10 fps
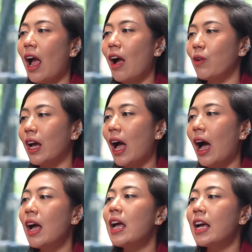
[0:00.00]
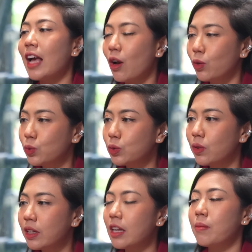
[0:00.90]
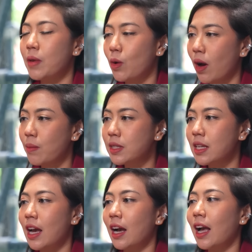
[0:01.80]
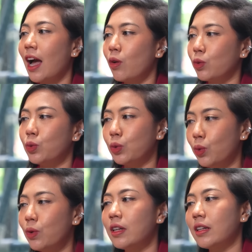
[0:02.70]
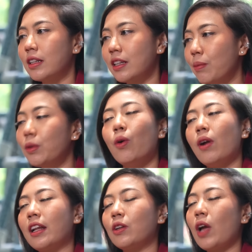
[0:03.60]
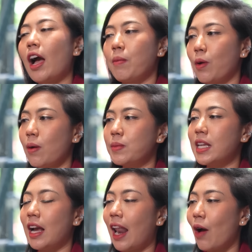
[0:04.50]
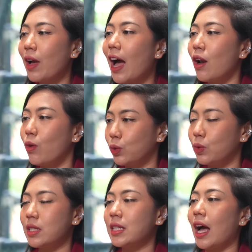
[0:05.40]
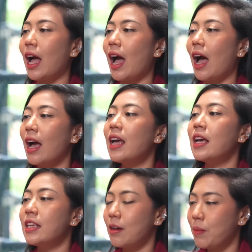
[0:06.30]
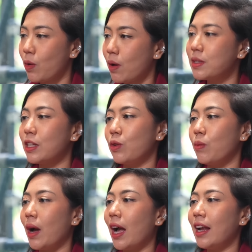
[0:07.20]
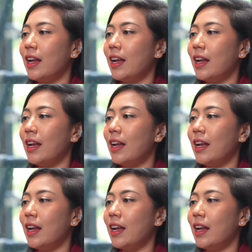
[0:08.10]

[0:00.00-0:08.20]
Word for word: แล้วนะคะการลงทุนธุรกิจมีความเสี่ยงการลงทุนหุ้นหรือคริปโตอะไรทุกอย่างมีความเสี่ยงแล้วการลงทุนอสังหายังมีความเสี่ยงอยู่ไหม